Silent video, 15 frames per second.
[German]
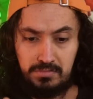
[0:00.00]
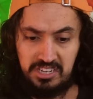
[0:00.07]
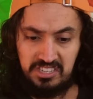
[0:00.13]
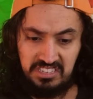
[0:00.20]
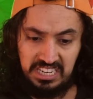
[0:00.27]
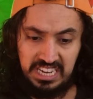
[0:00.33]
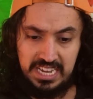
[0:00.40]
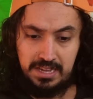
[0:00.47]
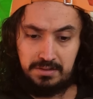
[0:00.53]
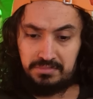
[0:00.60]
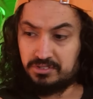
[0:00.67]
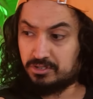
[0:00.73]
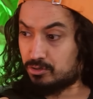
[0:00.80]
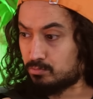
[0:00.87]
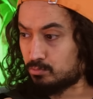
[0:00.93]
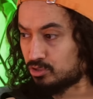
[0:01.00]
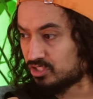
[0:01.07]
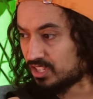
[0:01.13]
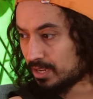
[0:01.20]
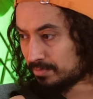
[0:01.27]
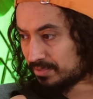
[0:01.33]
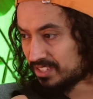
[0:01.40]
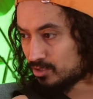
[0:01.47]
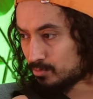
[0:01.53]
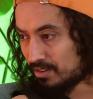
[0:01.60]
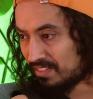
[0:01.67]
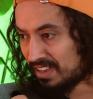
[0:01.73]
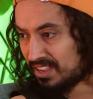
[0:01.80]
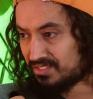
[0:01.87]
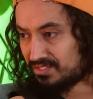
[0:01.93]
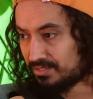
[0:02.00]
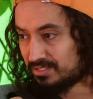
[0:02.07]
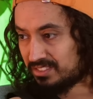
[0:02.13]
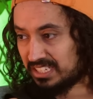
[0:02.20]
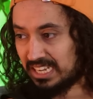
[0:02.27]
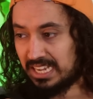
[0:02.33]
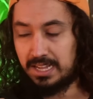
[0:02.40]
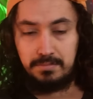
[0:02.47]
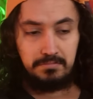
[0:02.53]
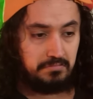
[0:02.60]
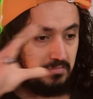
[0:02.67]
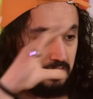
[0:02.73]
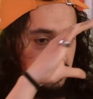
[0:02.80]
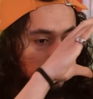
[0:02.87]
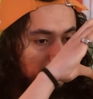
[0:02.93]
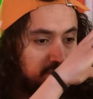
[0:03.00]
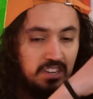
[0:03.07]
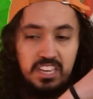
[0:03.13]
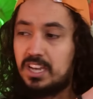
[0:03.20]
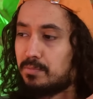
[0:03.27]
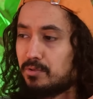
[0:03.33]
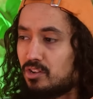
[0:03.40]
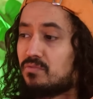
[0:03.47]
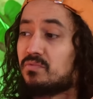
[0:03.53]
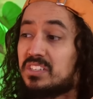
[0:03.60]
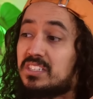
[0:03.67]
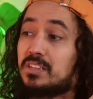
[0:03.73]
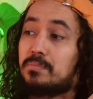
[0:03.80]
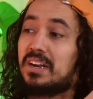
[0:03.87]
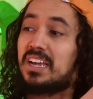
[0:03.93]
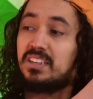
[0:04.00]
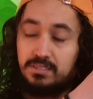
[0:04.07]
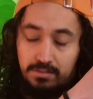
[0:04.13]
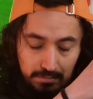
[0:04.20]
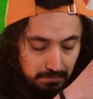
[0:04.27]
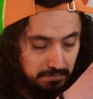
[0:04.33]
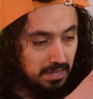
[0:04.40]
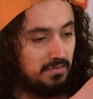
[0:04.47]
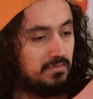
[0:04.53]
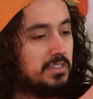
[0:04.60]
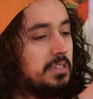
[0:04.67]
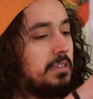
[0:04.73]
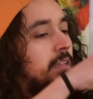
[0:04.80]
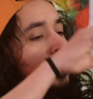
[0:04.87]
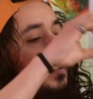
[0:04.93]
habe meine Dirhams, ich muss dem das überweisen. Dirham. Okay, Gabriel, was ist der Preis? Machen wir.